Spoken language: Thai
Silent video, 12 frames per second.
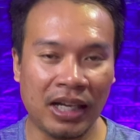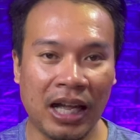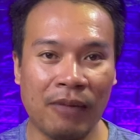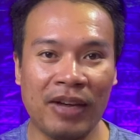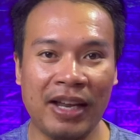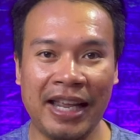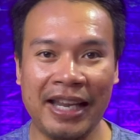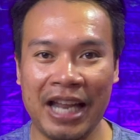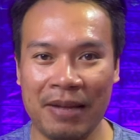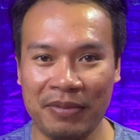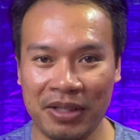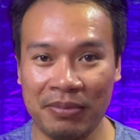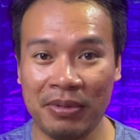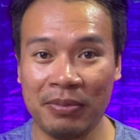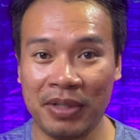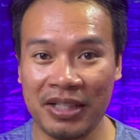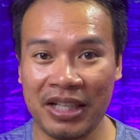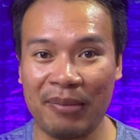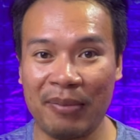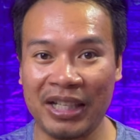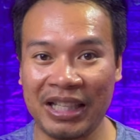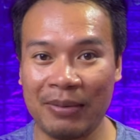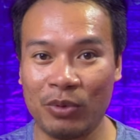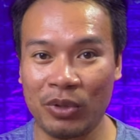คำว่าลายน้ำคือเพื่อนๆสามารถ
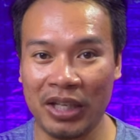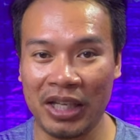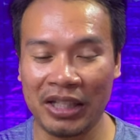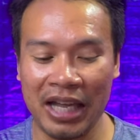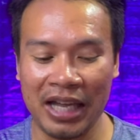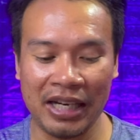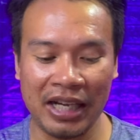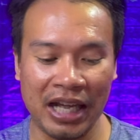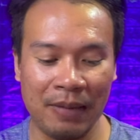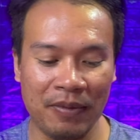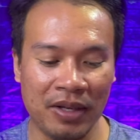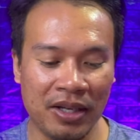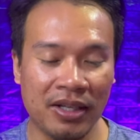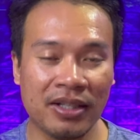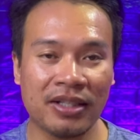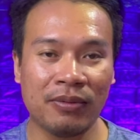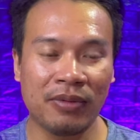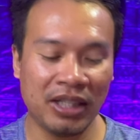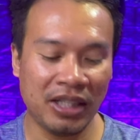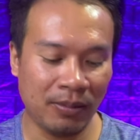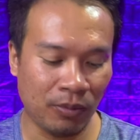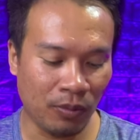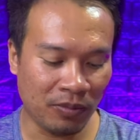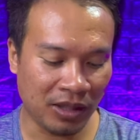กำหนดเองได้นะครับซึ่งวันนี้
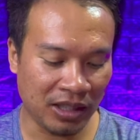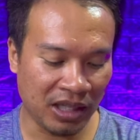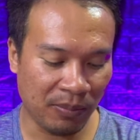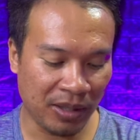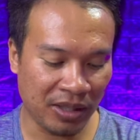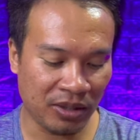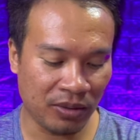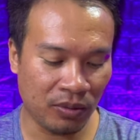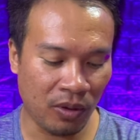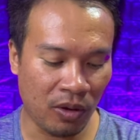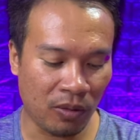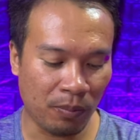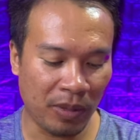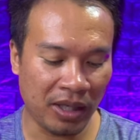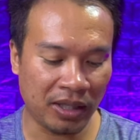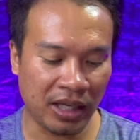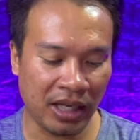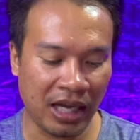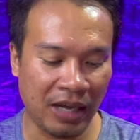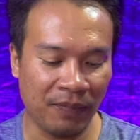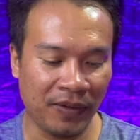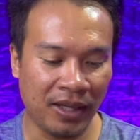ผมจะเลือกเป็นส่งออกเป็นนะครับ